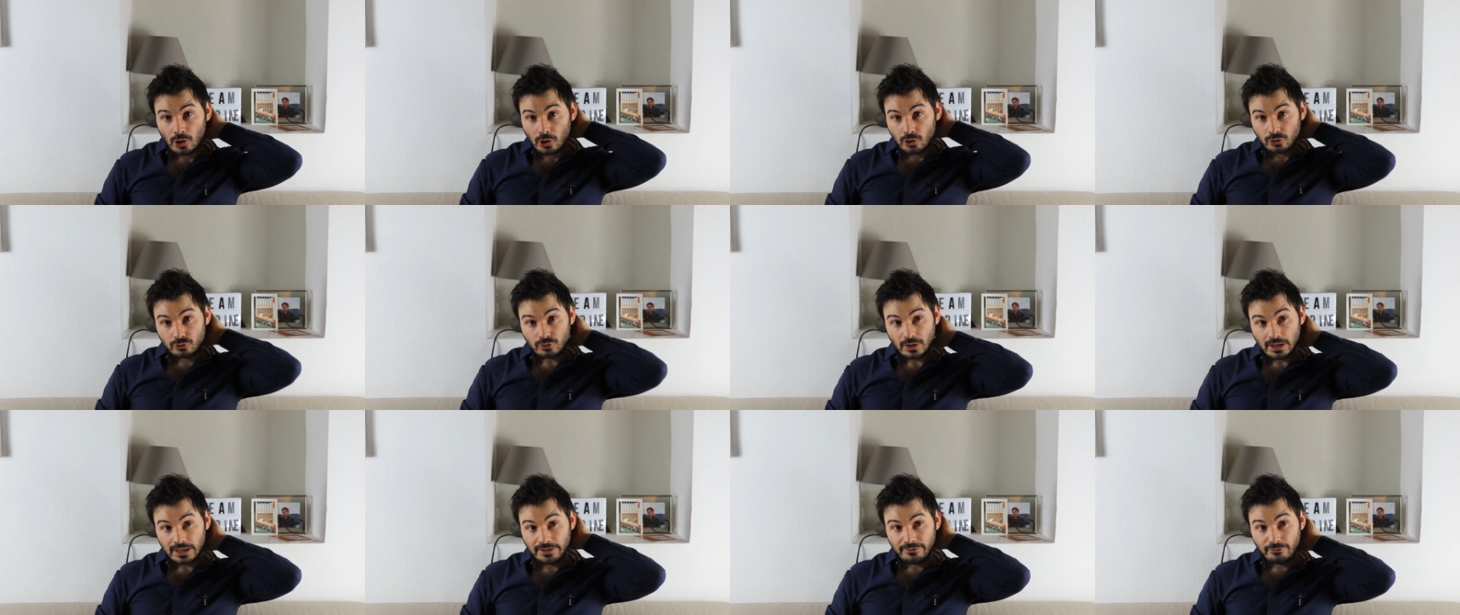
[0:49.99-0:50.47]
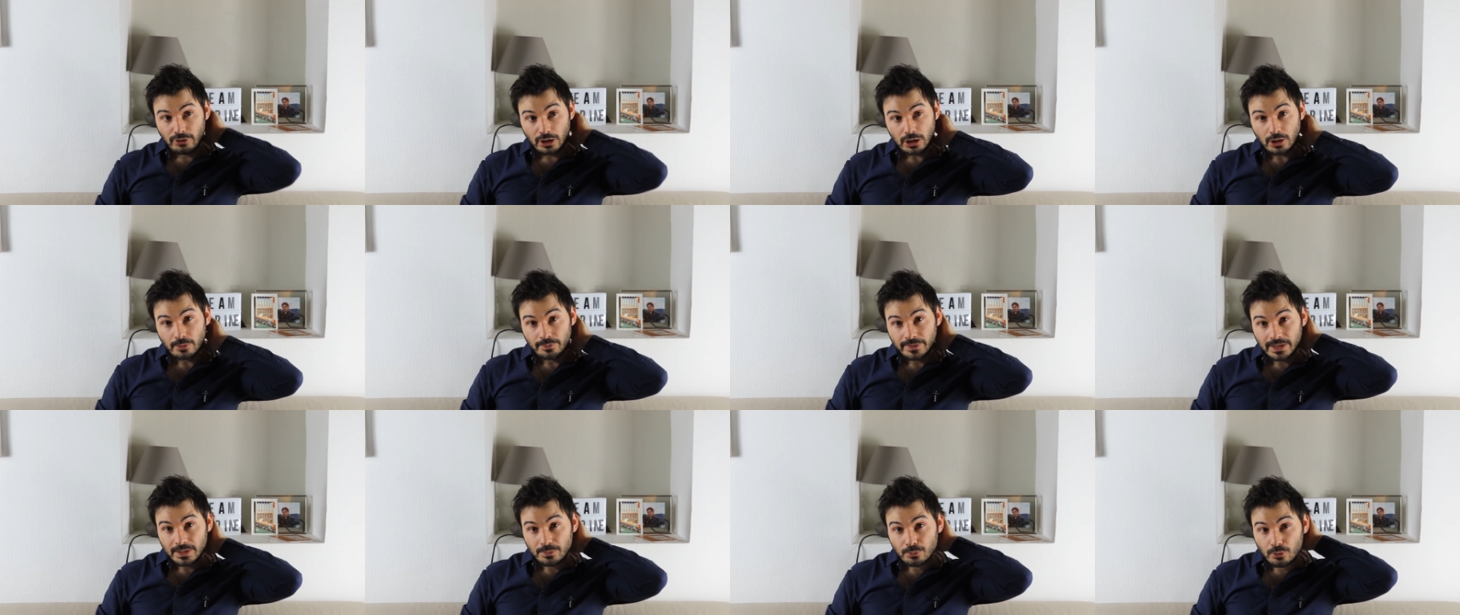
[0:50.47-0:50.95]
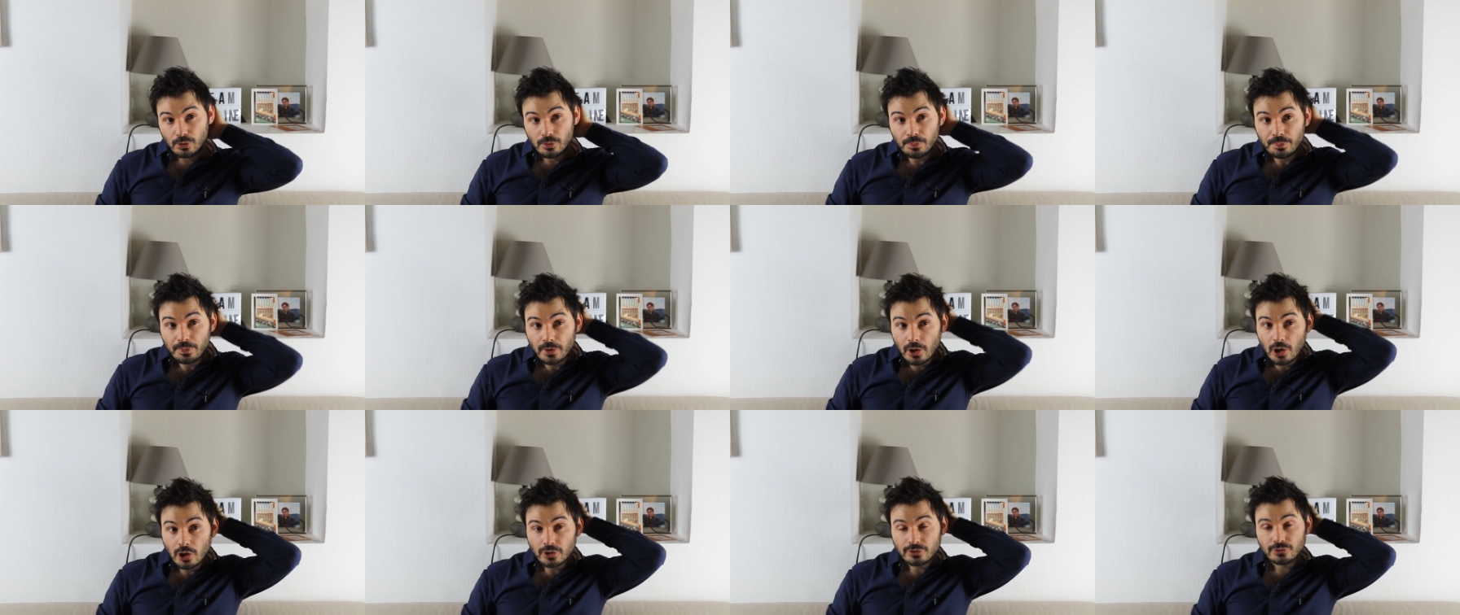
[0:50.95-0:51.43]
soit elles les voient comme des bons
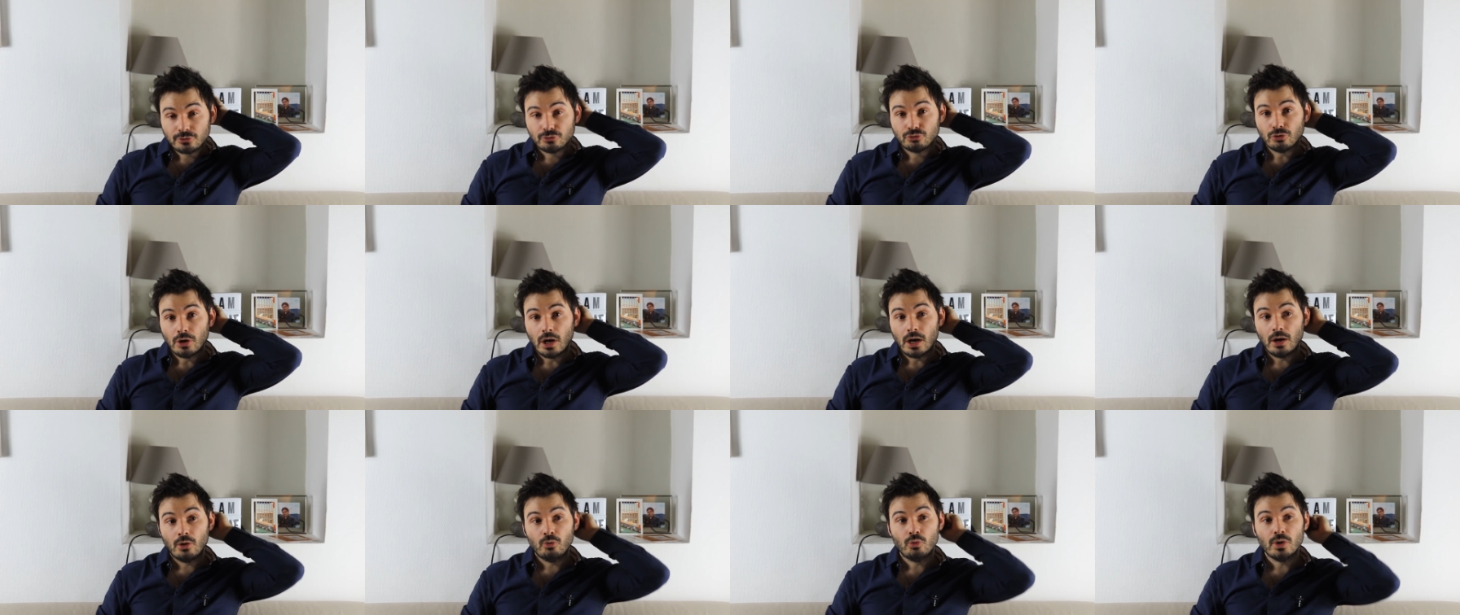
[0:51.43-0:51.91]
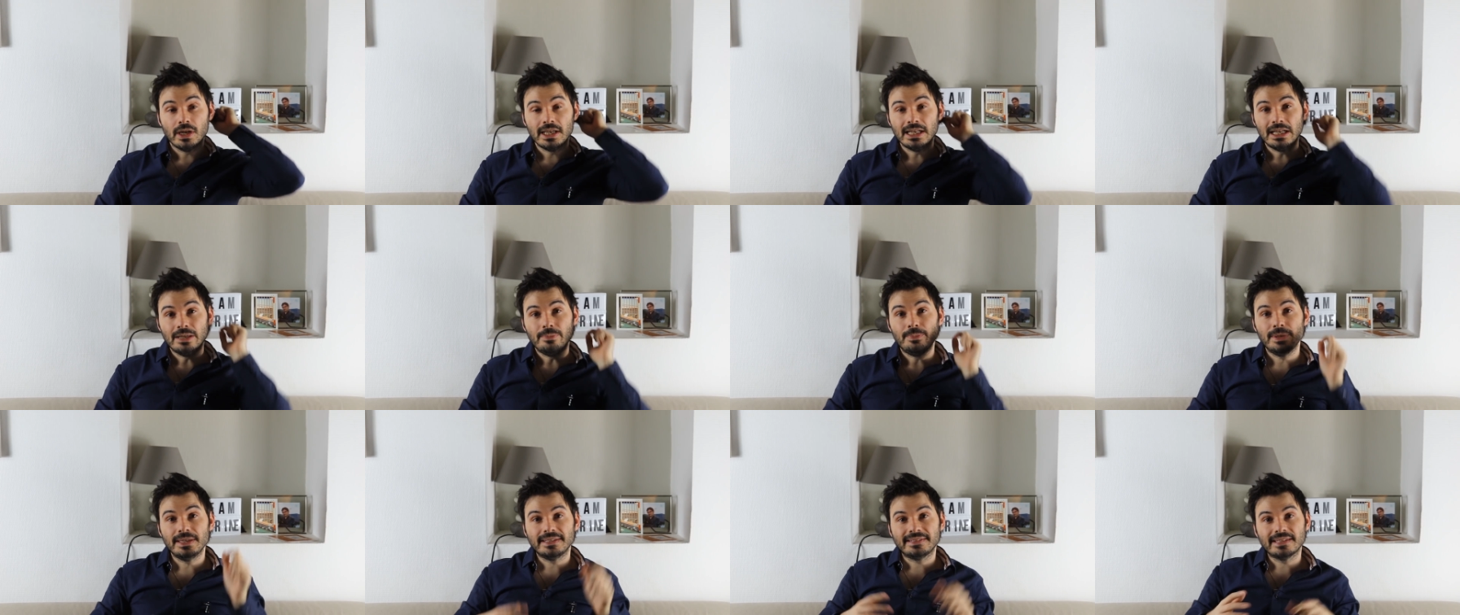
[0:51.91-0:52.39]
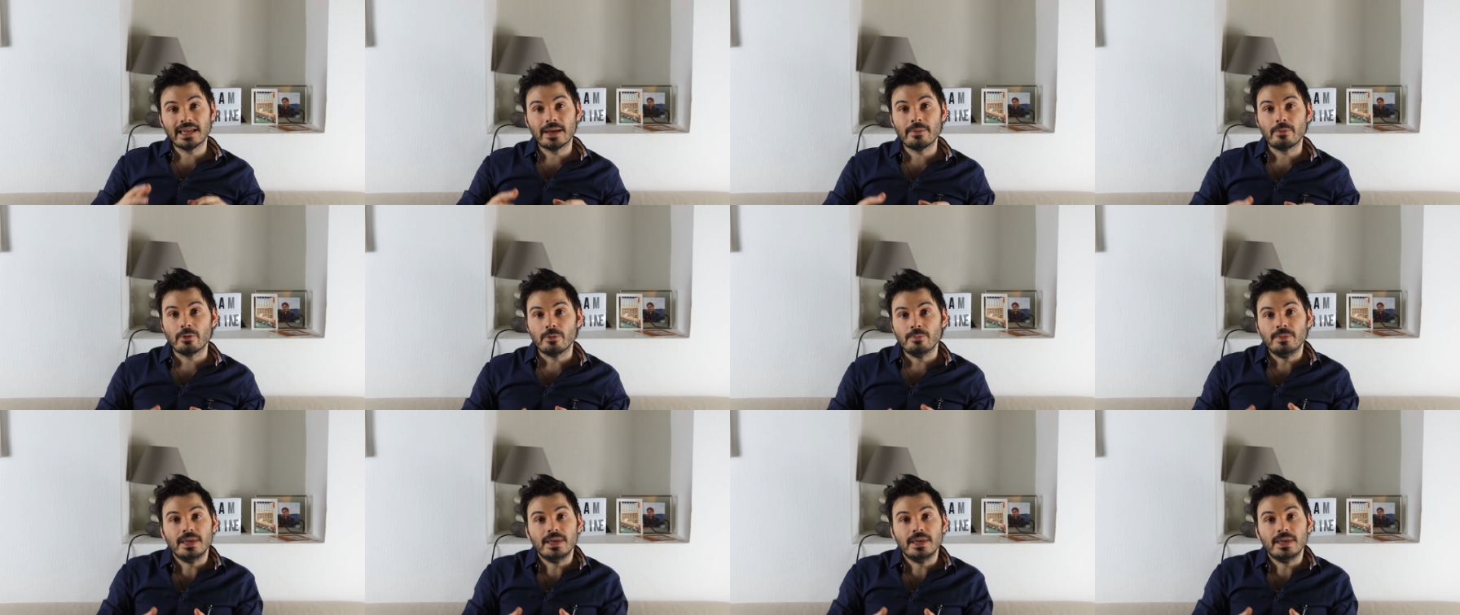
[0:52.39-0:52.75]
potes, soit ouais, il est baisable,